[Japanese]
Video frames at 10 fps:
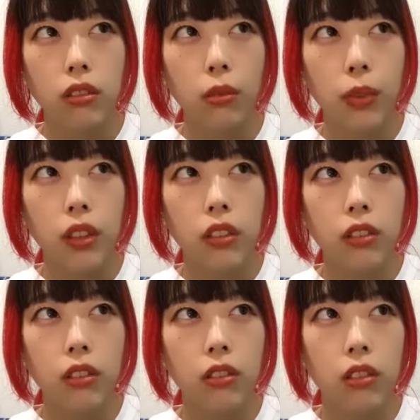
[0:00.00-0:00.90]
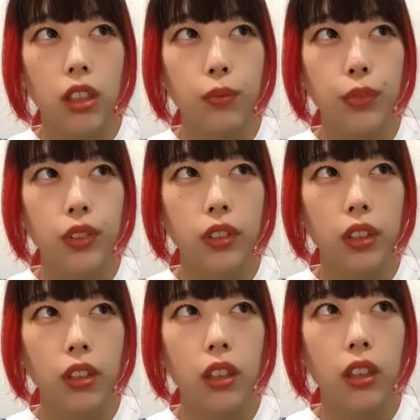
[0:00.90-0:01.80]
万の半分だ
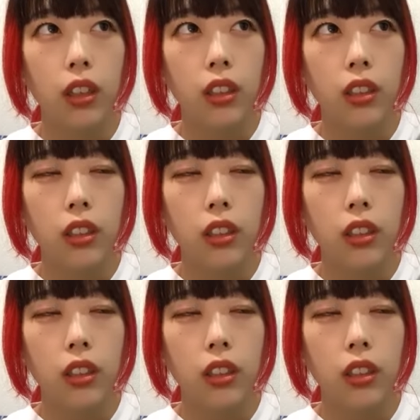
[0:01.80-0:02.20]
から